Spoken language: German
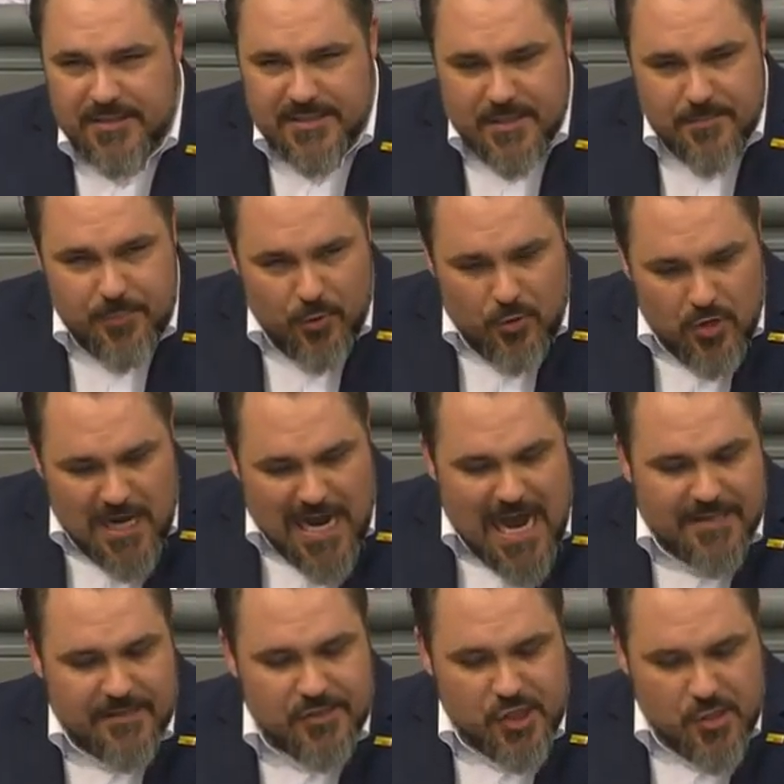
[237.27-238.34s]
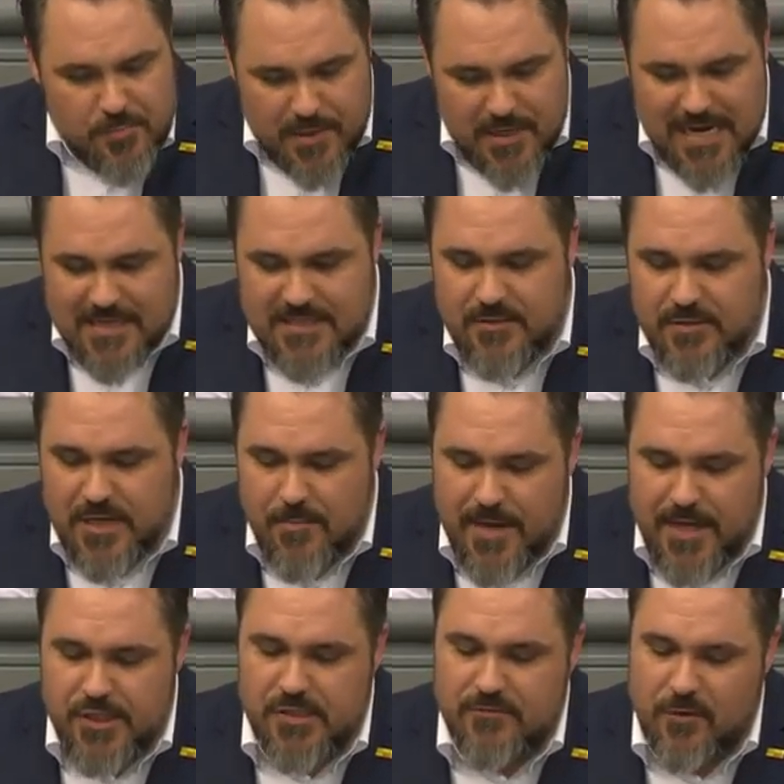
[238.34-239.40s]
diese bürokratische Belastung der
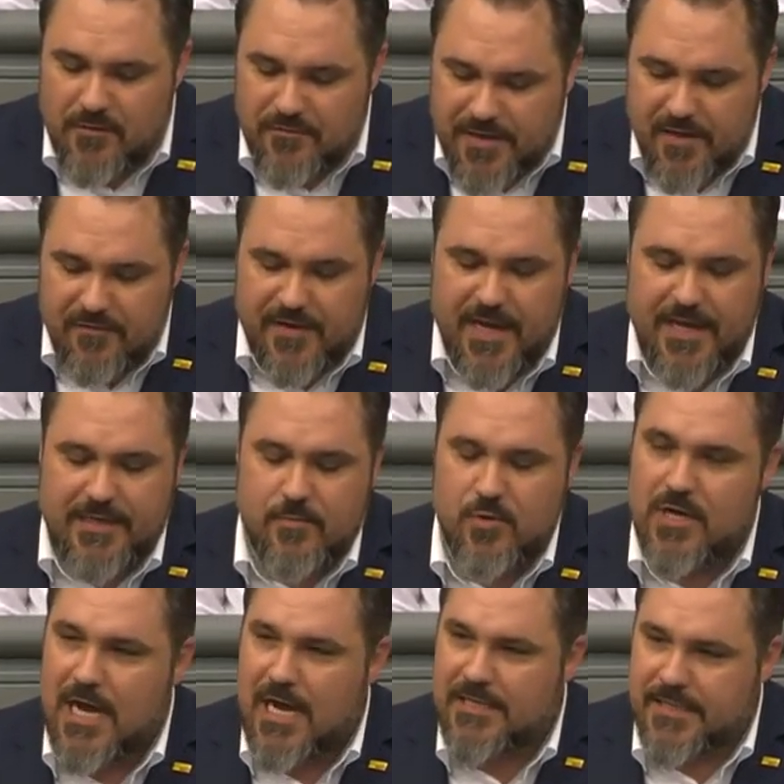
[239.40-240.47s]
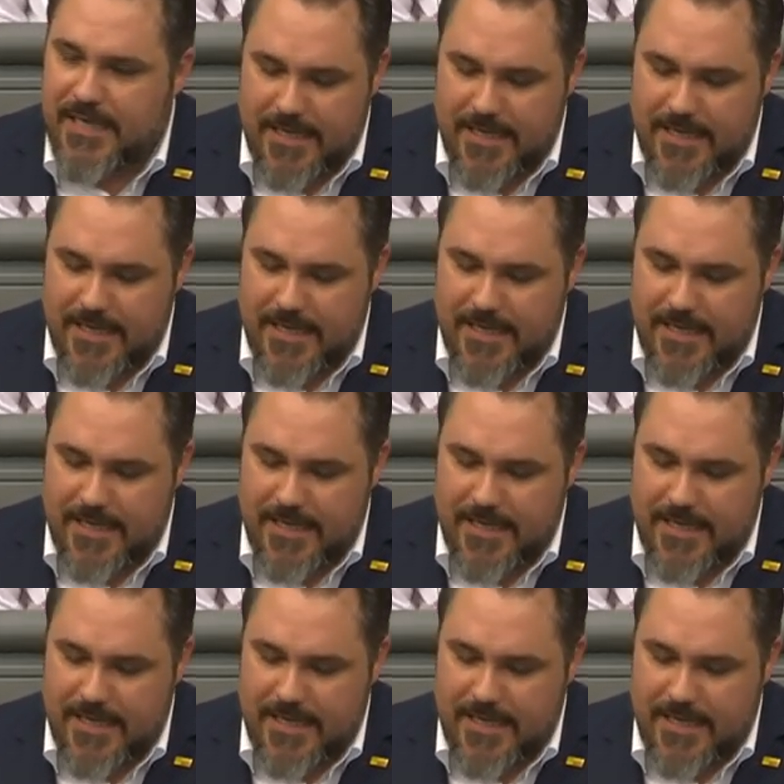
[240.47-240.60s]
Menschen wollen wir Freie Demokraten